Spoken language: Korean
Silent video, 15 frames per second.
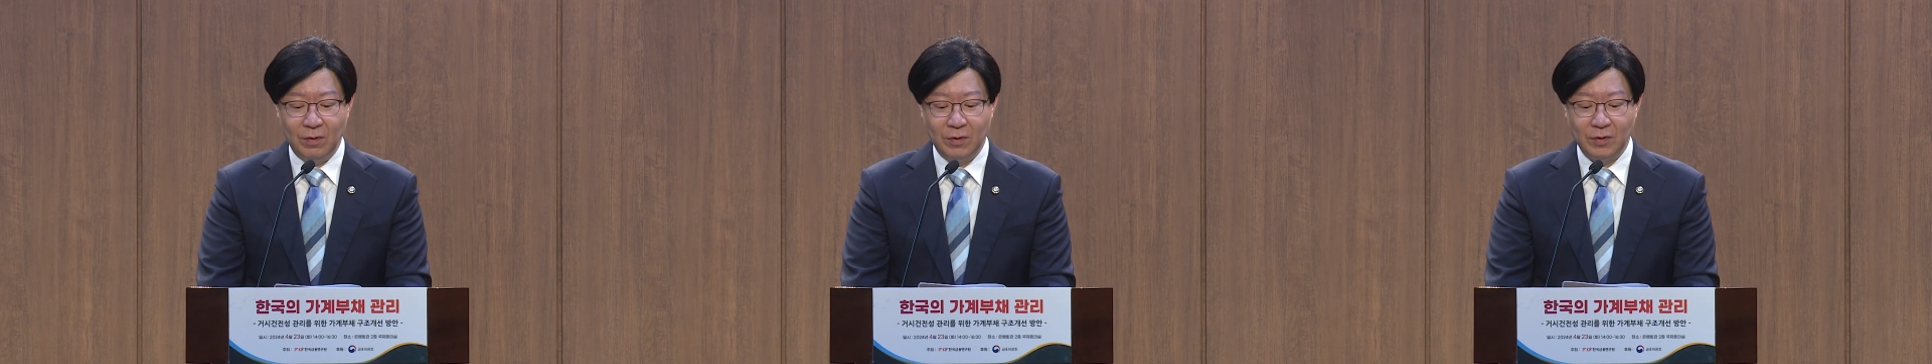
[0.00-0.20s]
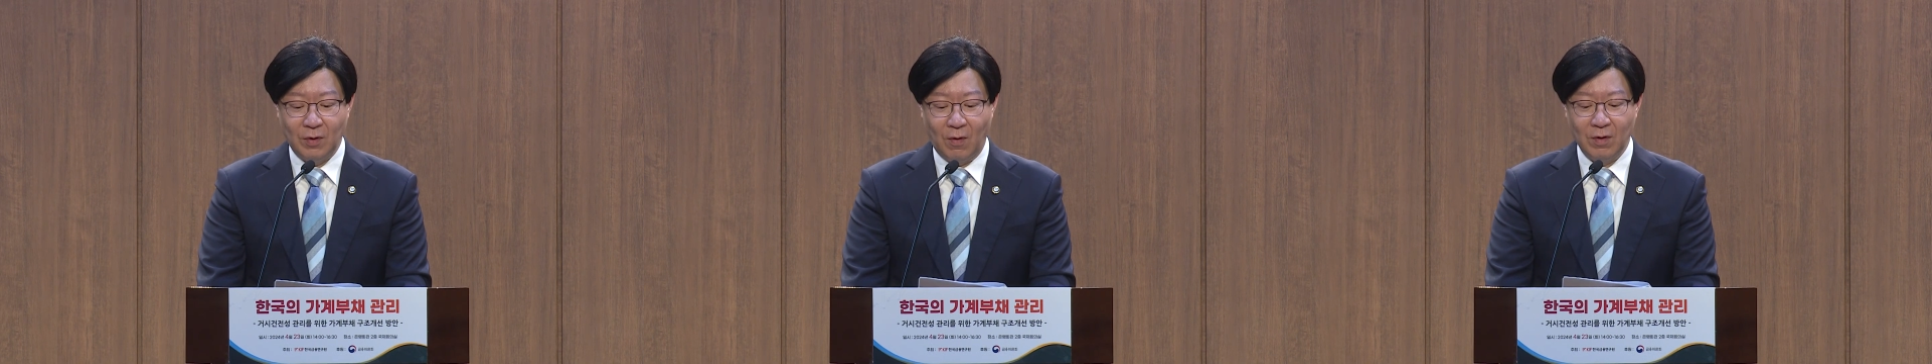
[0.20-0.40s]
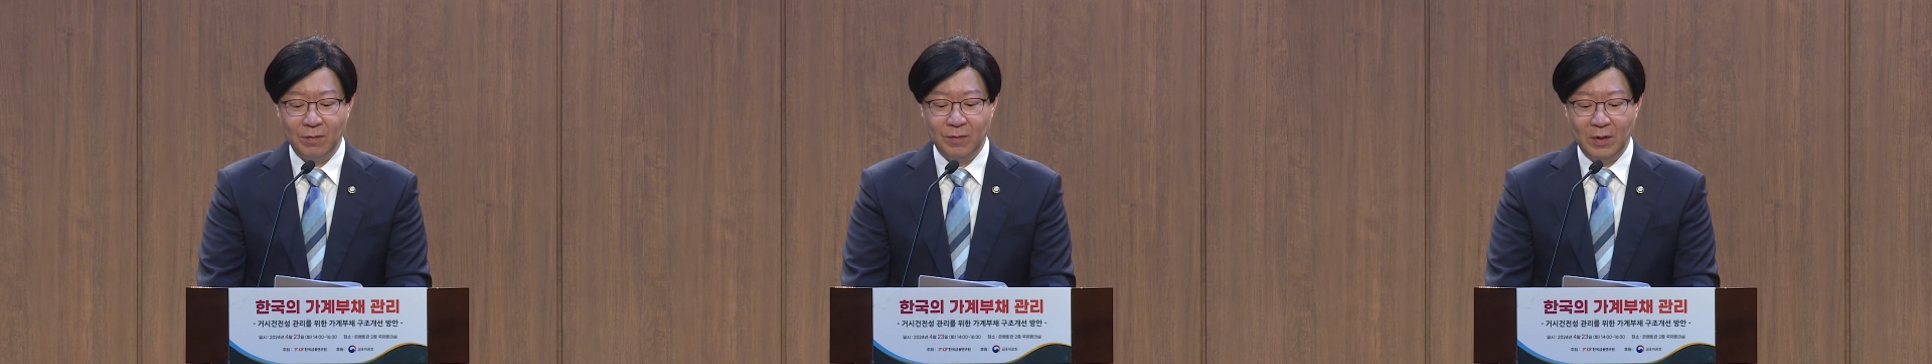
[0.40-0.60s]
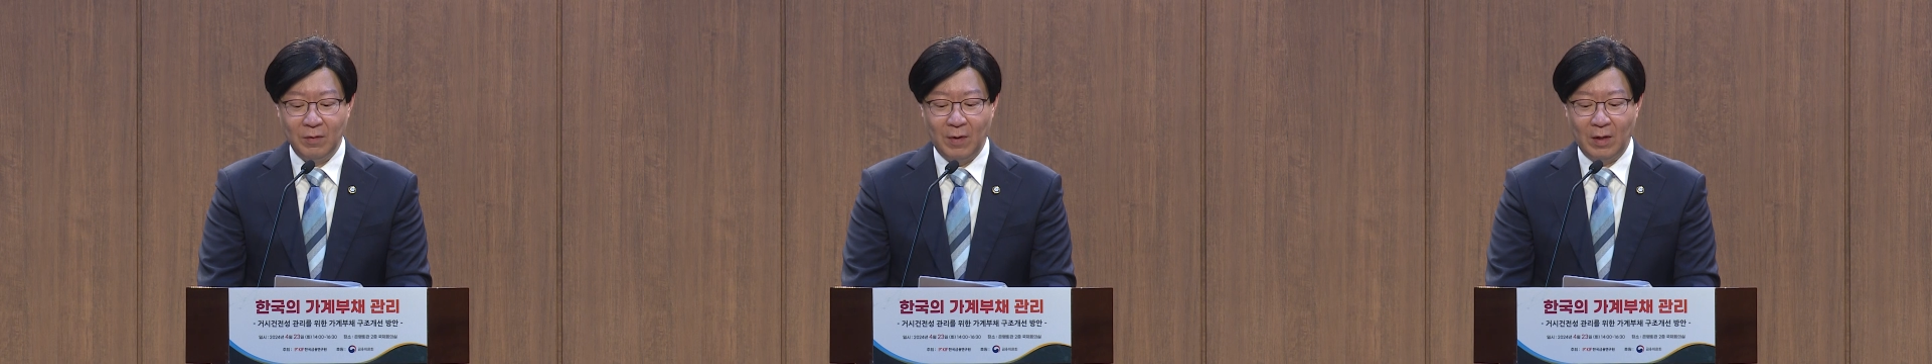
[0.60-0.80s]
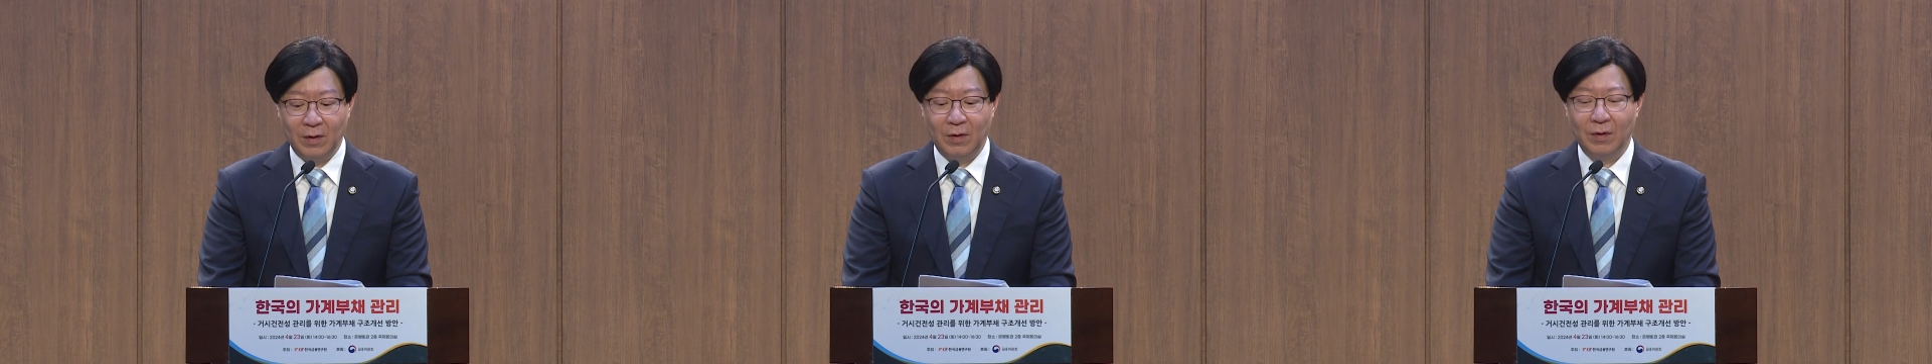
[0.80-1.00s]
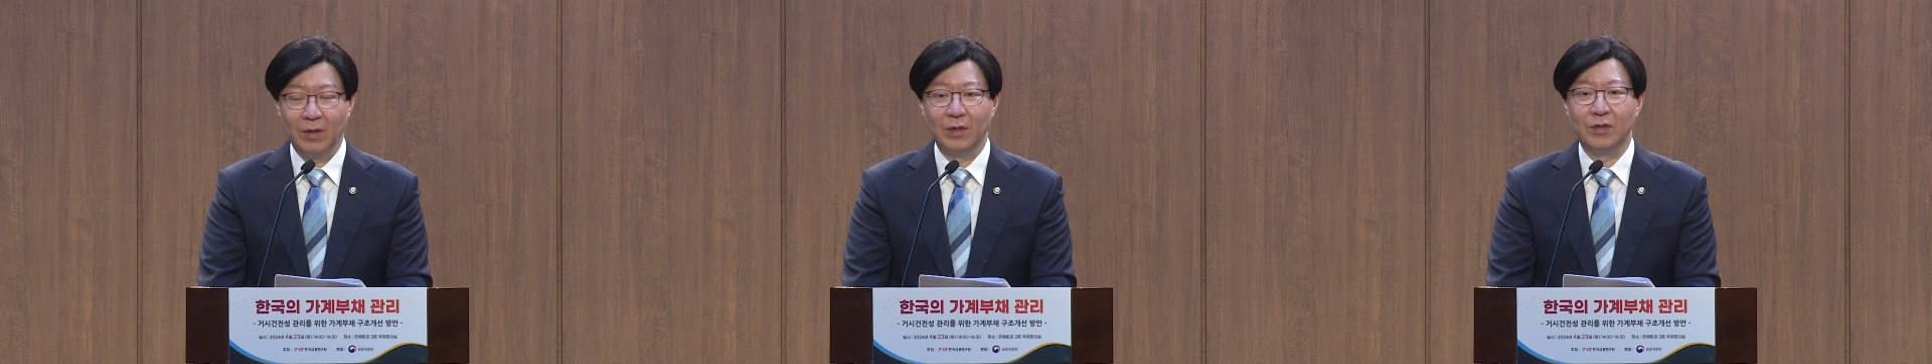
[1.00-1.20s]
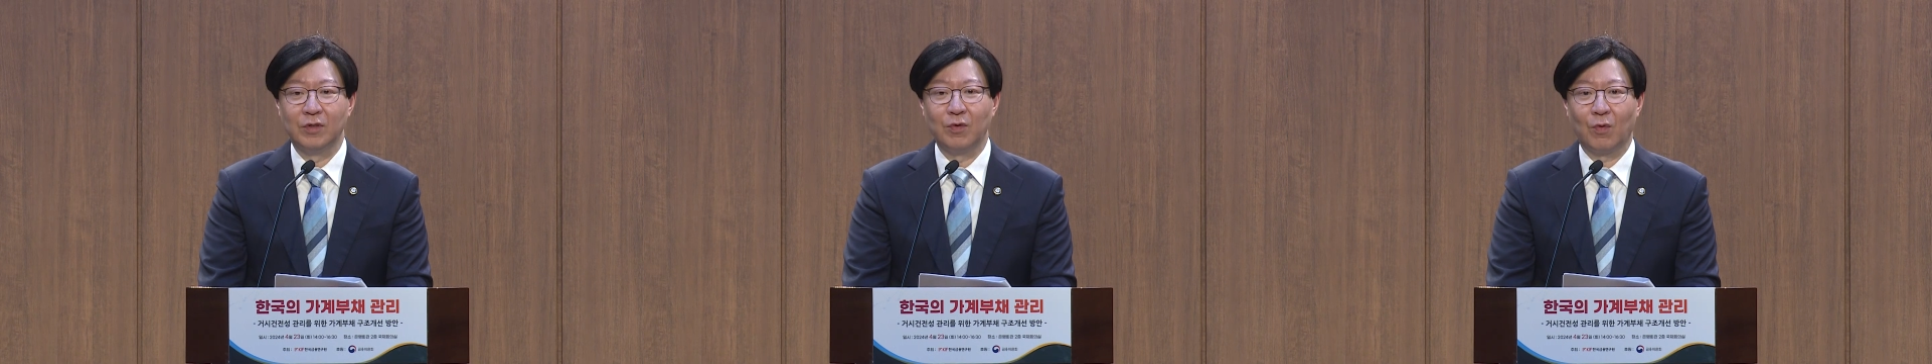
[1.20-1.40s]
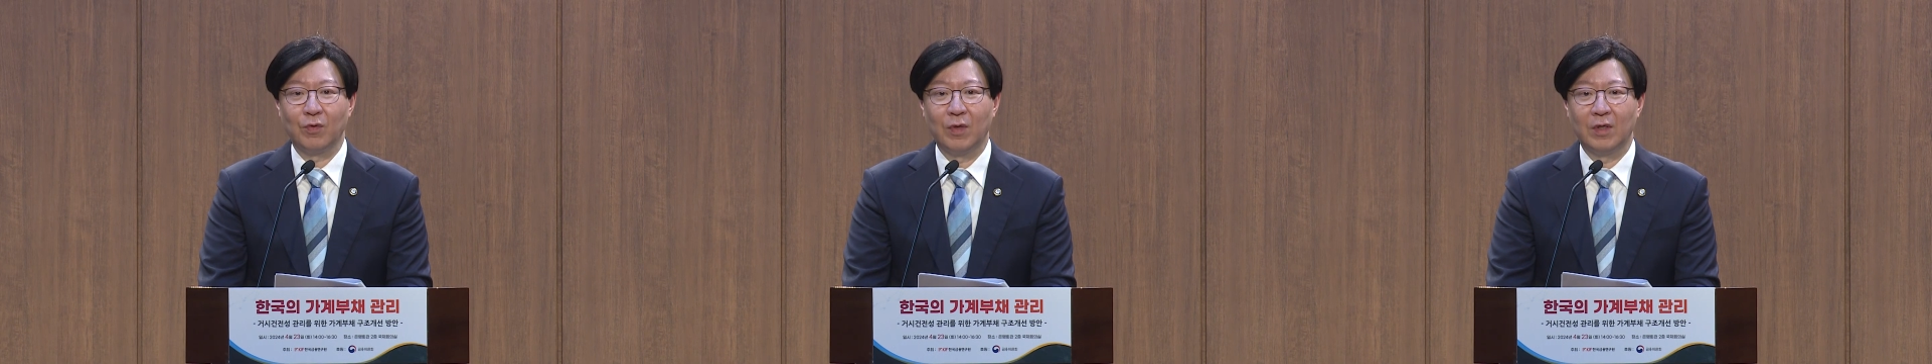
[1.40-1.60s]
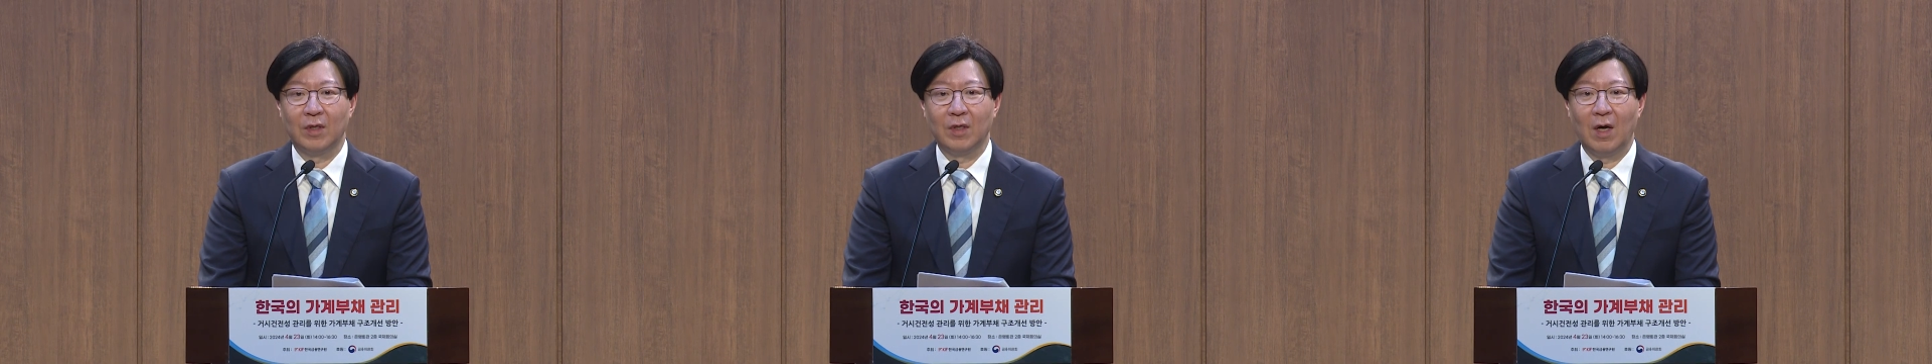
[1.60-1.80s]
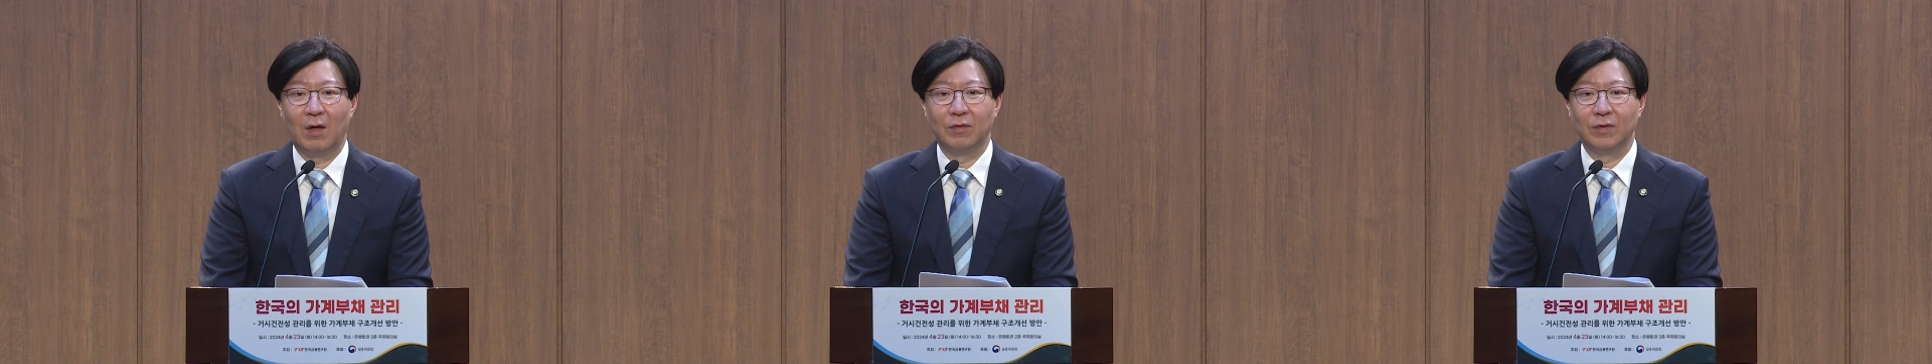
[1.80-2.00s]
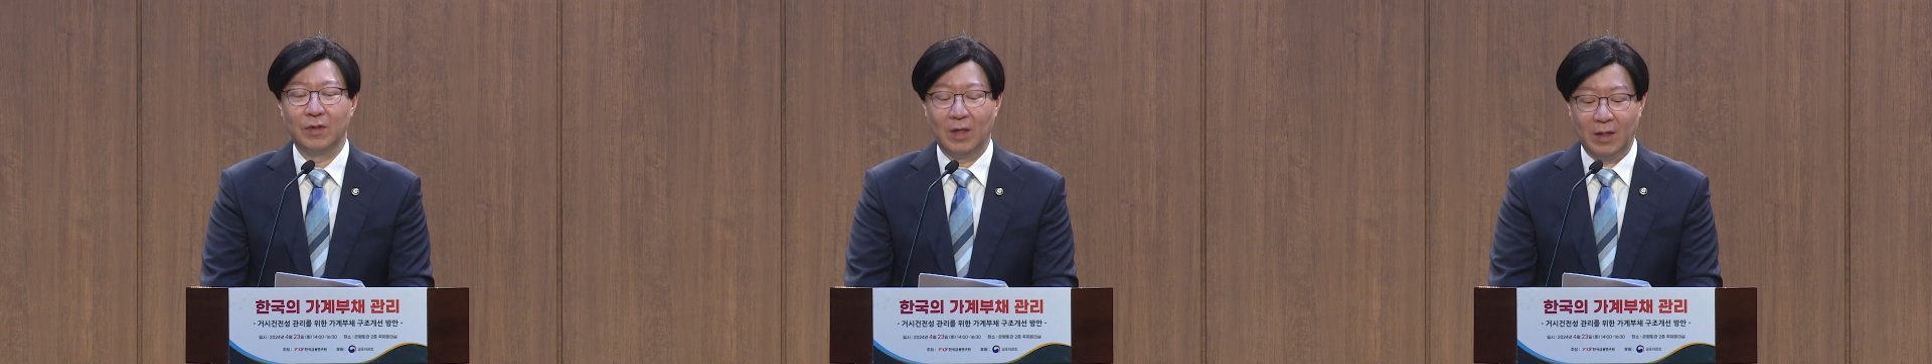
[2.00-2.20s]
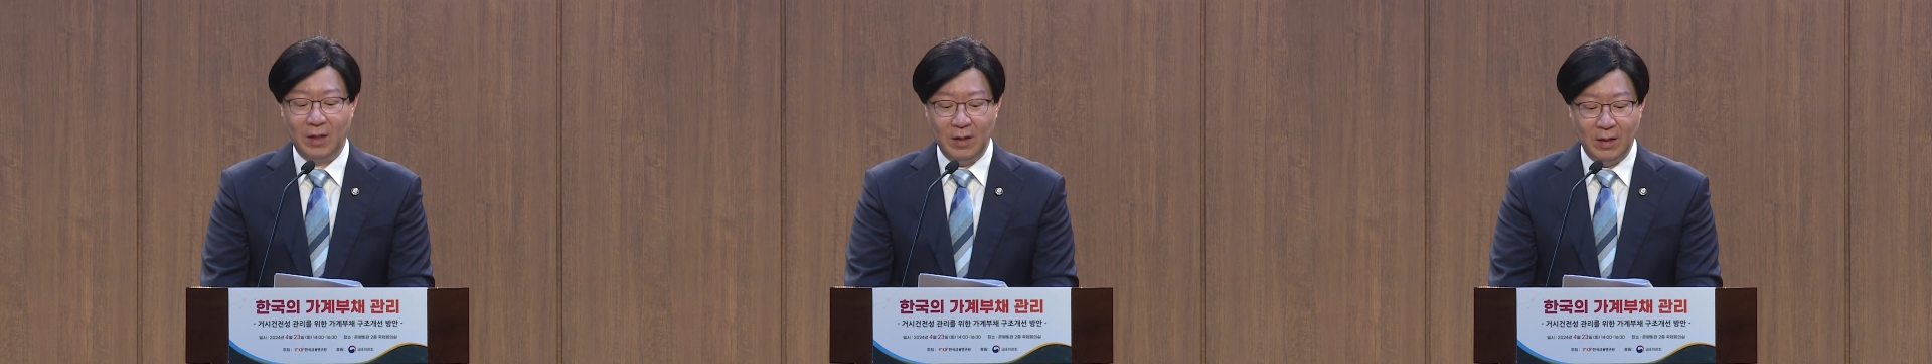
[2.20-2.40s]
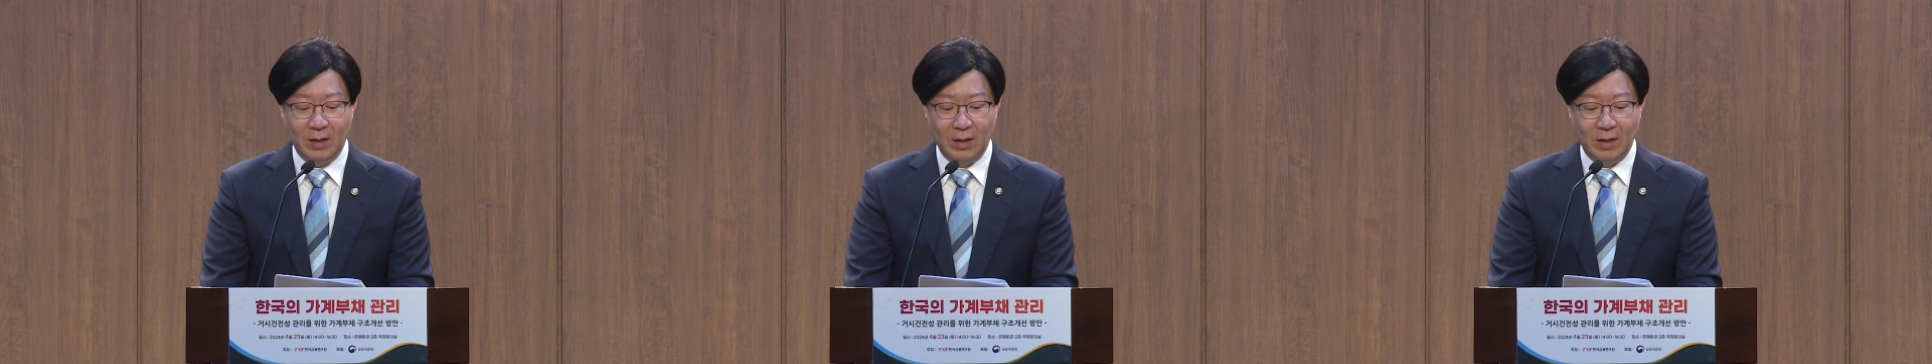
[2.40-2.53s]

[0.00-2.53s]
저금리 환경이 지속되는 가운데